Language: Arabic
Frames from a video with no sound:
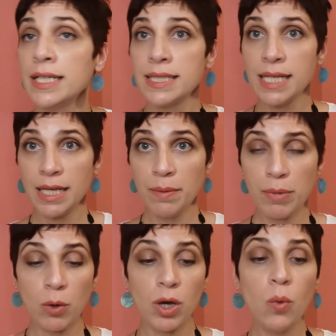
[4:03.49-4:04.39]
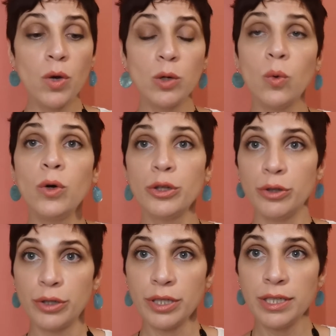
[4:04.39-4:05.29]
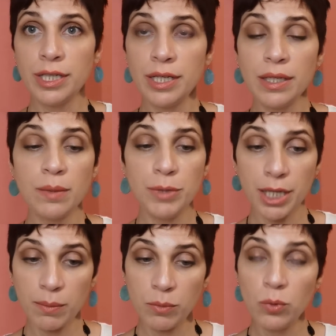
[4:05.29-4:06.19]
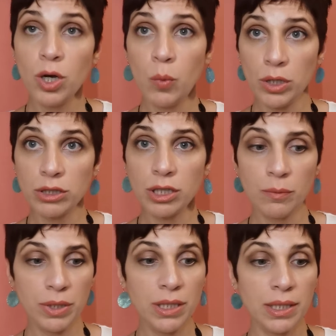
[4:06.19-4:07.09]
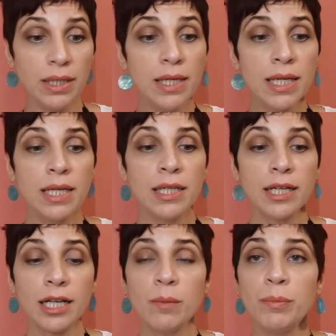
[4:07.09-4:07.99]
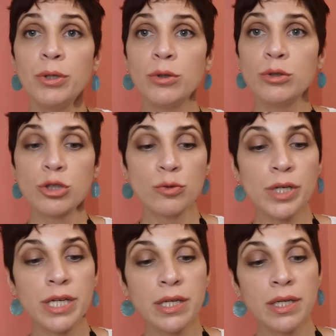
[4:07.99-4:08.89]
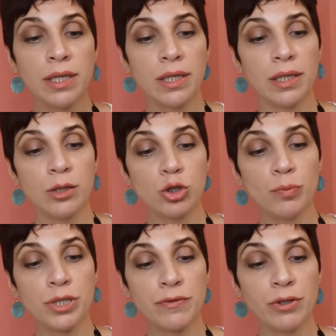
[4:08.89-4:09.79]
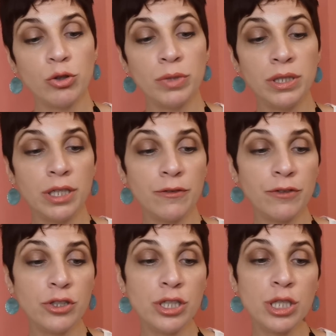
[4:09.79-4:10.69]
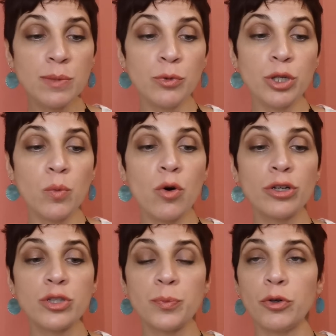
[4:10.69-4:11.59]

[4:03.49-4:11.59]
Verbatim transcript: حساب او اول اوردر هن بيعملوه اول طلبيه رح خبركم شوي آه، شو بيستفيدوا منها في شيء اسمه ريوردز